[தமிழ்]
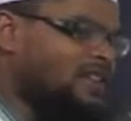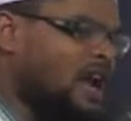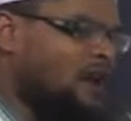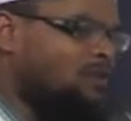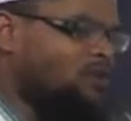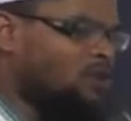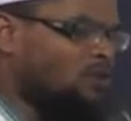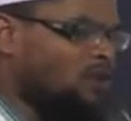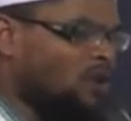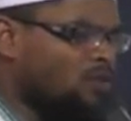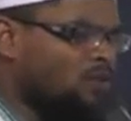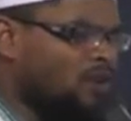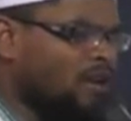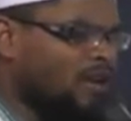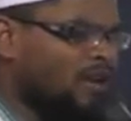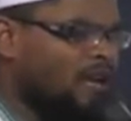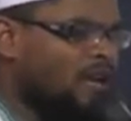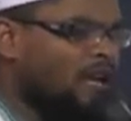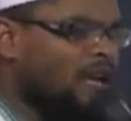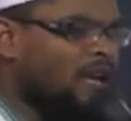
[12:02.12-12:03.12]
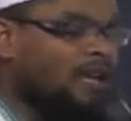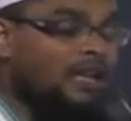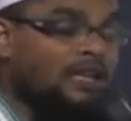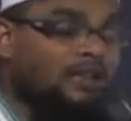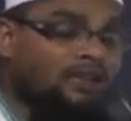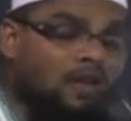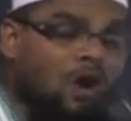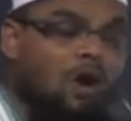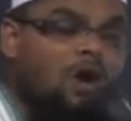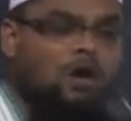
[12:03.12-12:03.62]
இஸ்லாமிய உறவுகளே
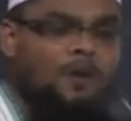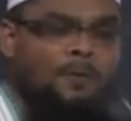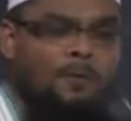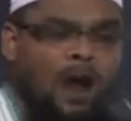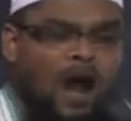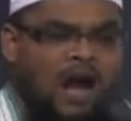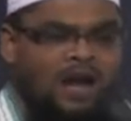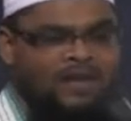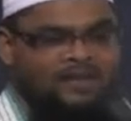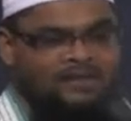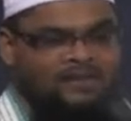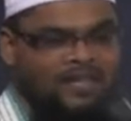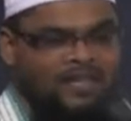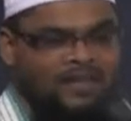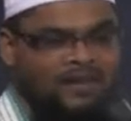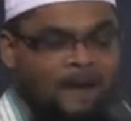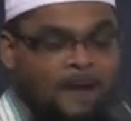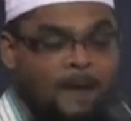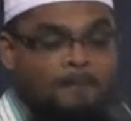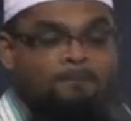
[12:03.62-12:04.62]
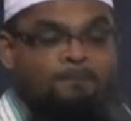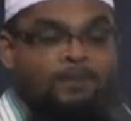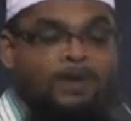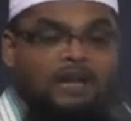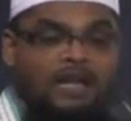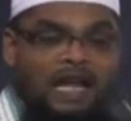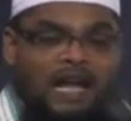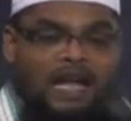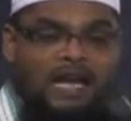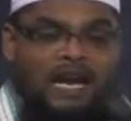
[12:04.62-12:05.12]
இந்த ஒரு பாடத்தை
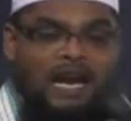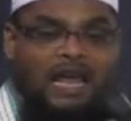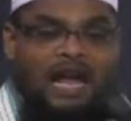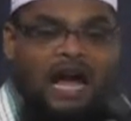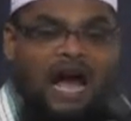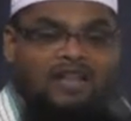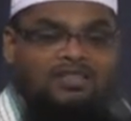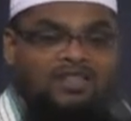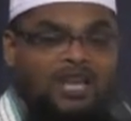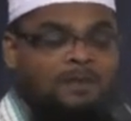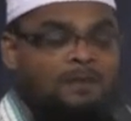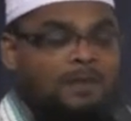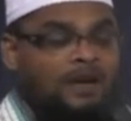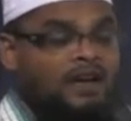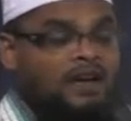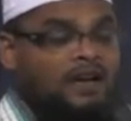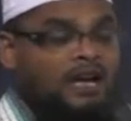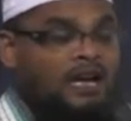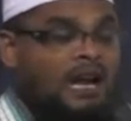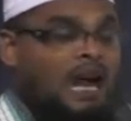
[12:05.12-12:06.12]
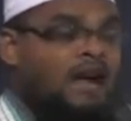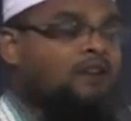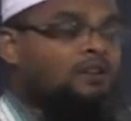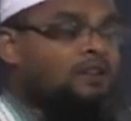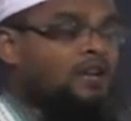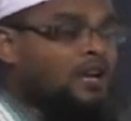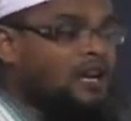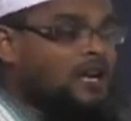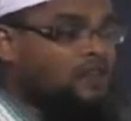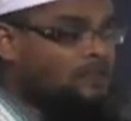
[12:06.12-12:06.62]
பிள்ளைகளை ஆசைப்படுகிற
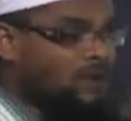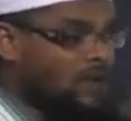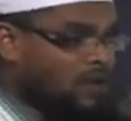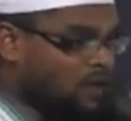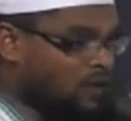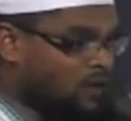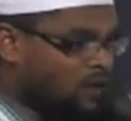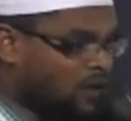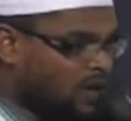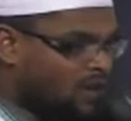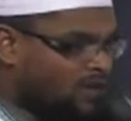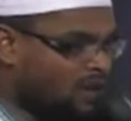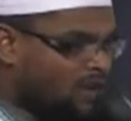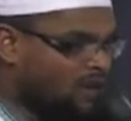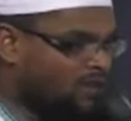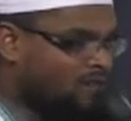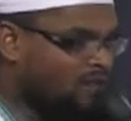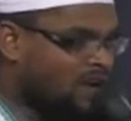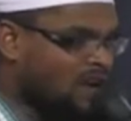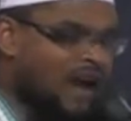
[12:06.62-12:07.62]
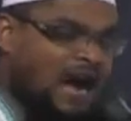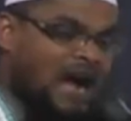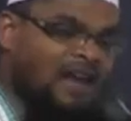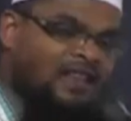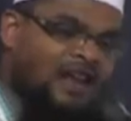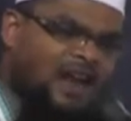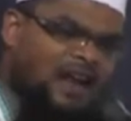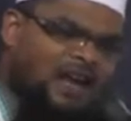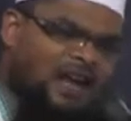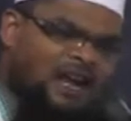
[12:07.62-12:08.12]
நானும் நீங்களும் விளங்கிக் கொள்ள வேண்டும்
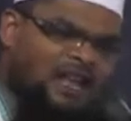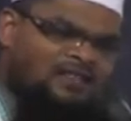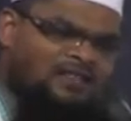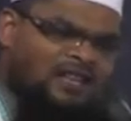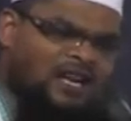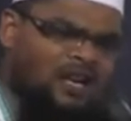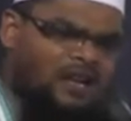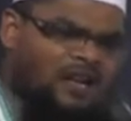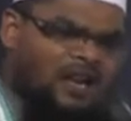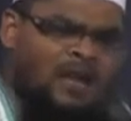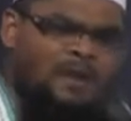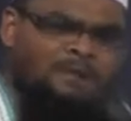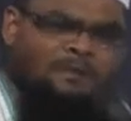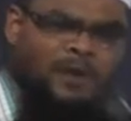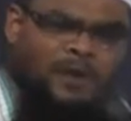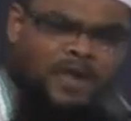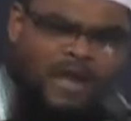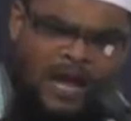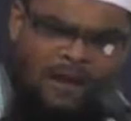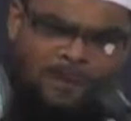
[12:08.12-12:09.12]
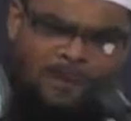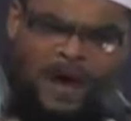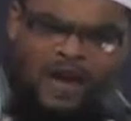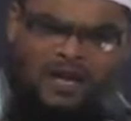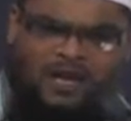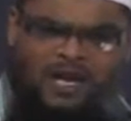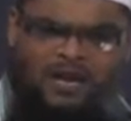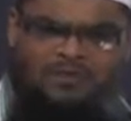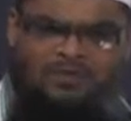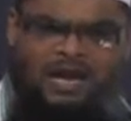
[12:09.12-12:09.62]
அதே நேரத்தில் பிள்ளை
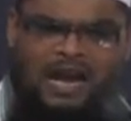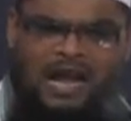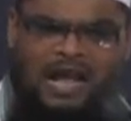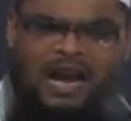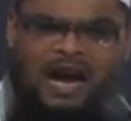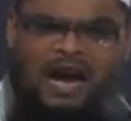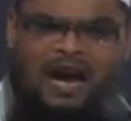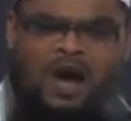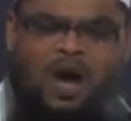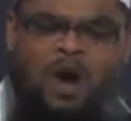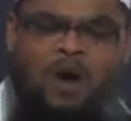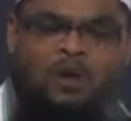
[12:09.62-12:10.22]
பாக்கியம் இல்லையா